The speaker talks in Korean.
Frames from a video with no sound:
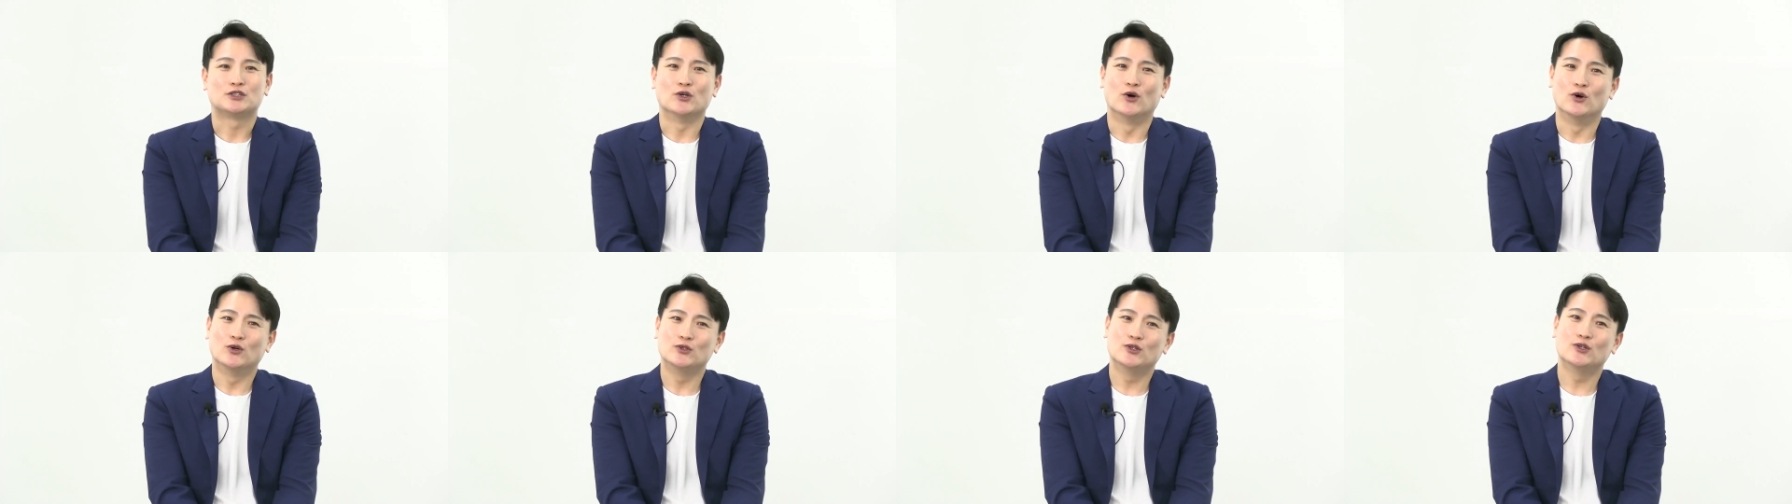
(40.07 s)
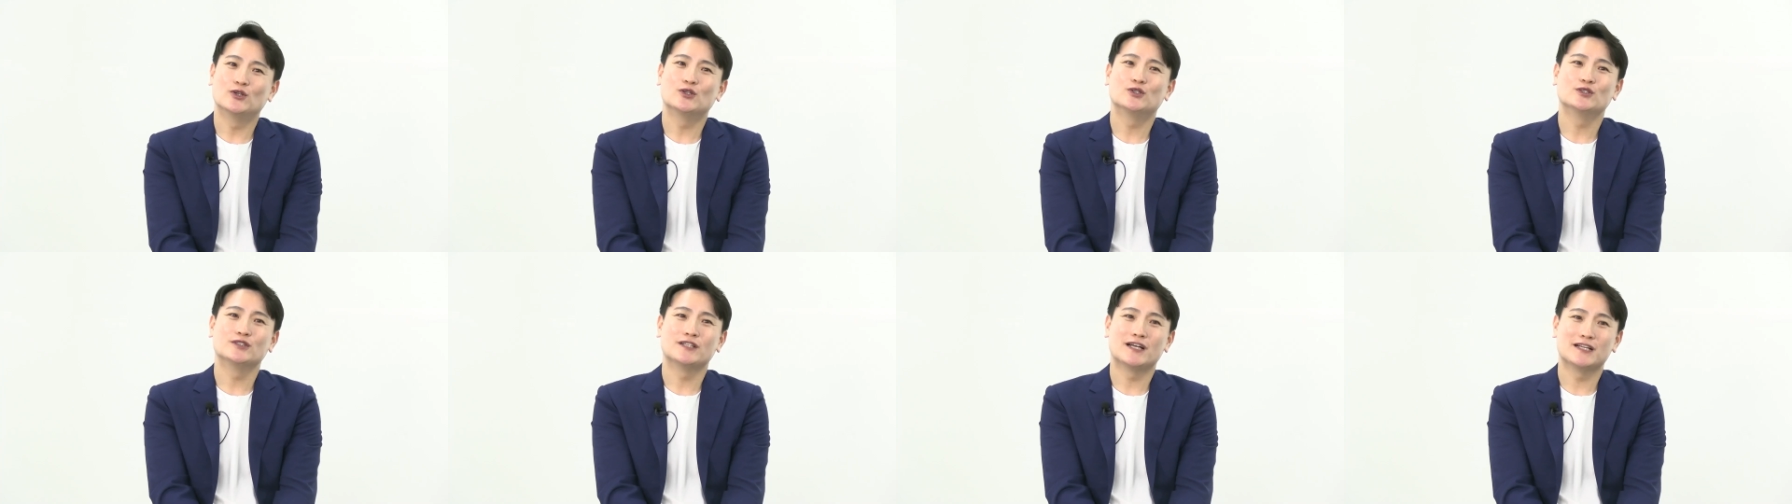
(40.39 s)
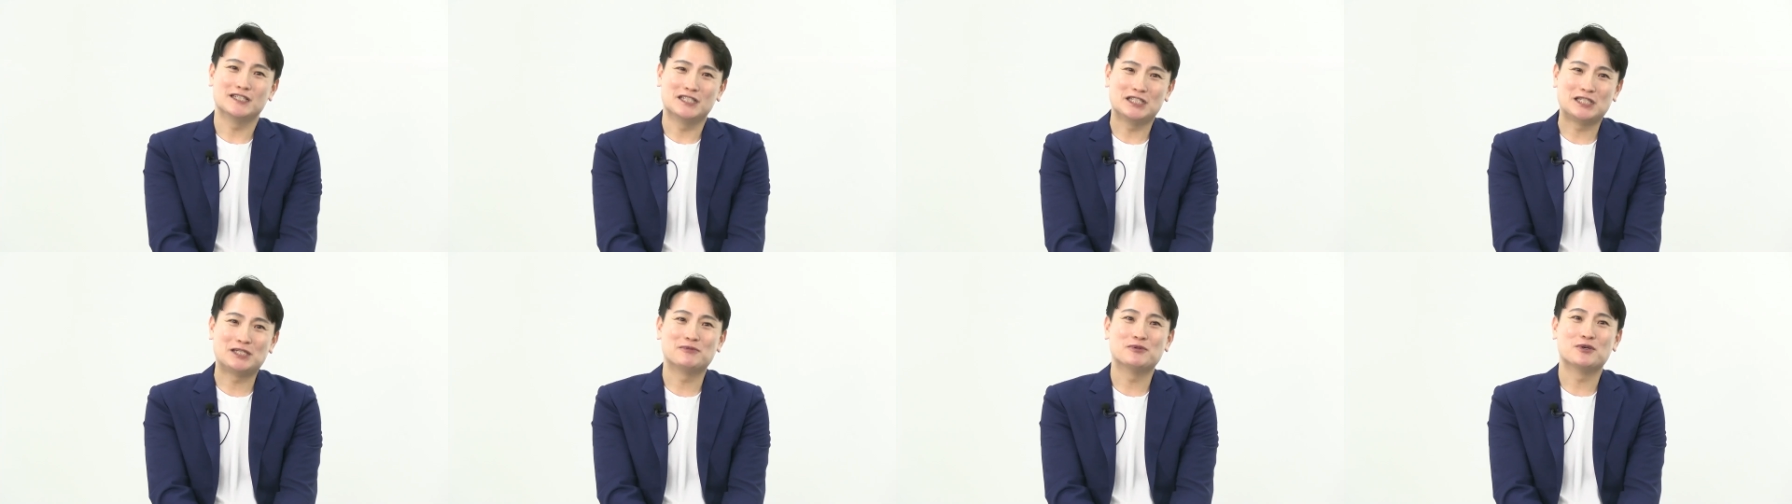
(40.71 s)
경력은 한
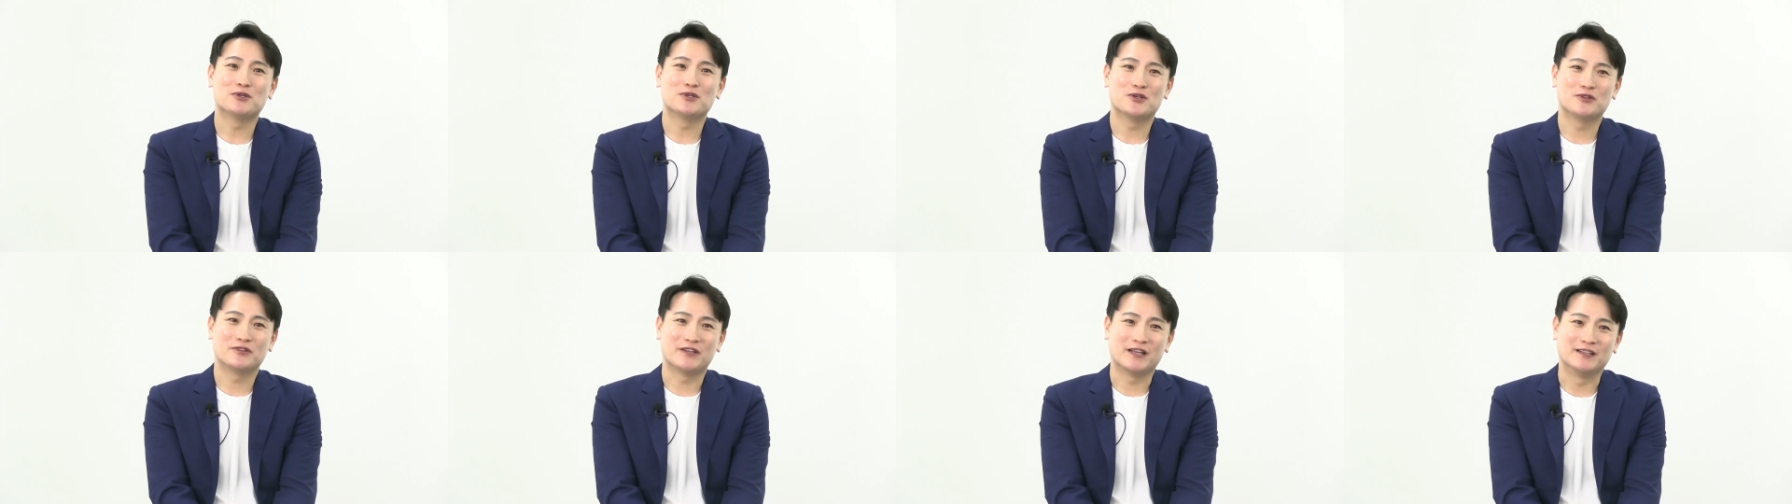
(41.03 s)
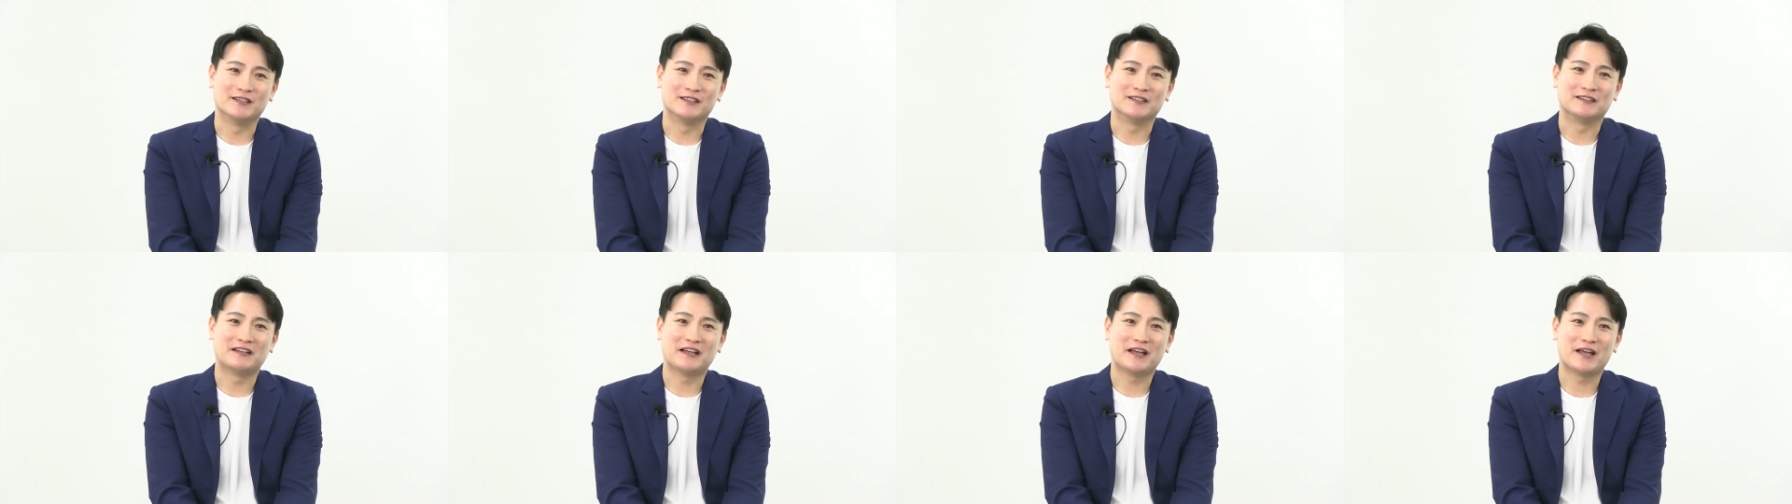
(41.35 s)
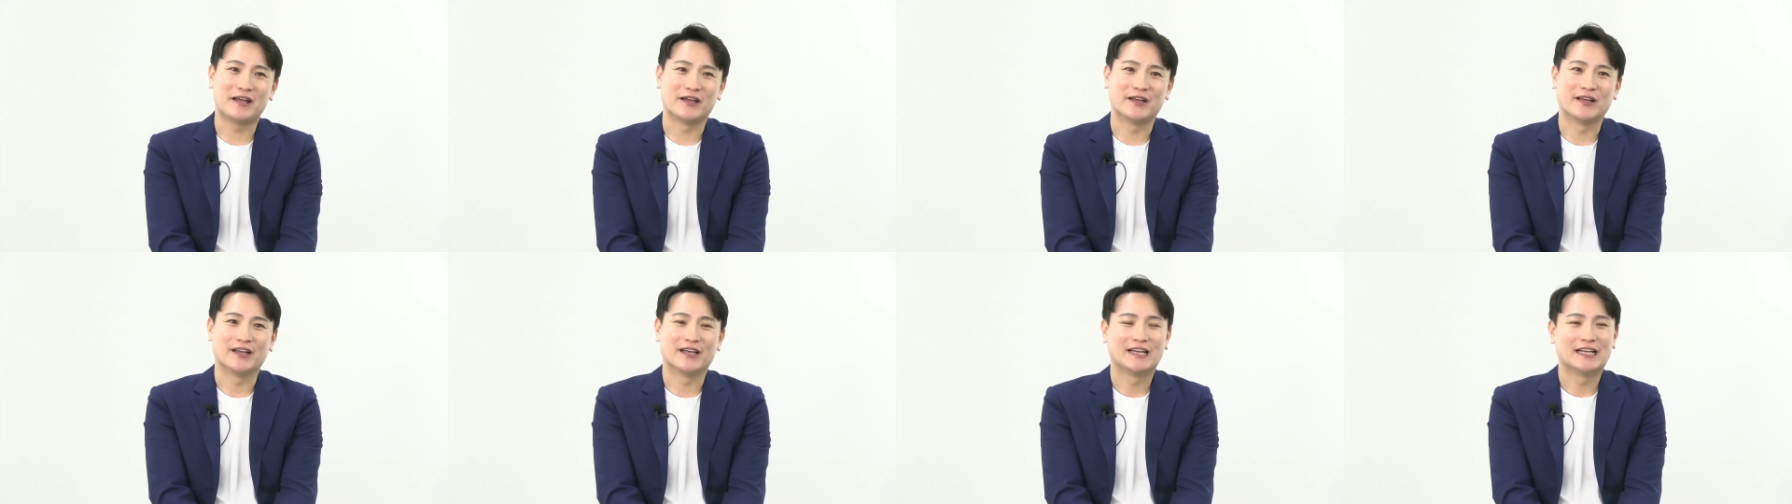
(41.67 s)
20여 년
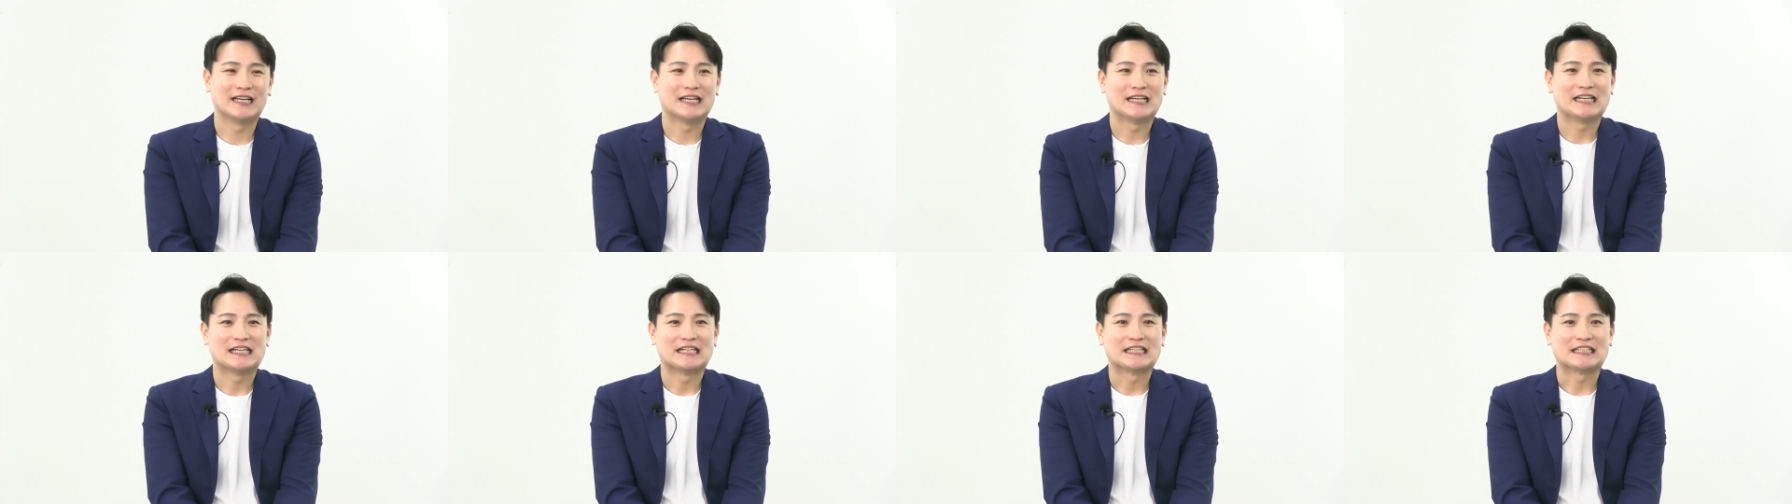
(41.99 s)
됐는데 네.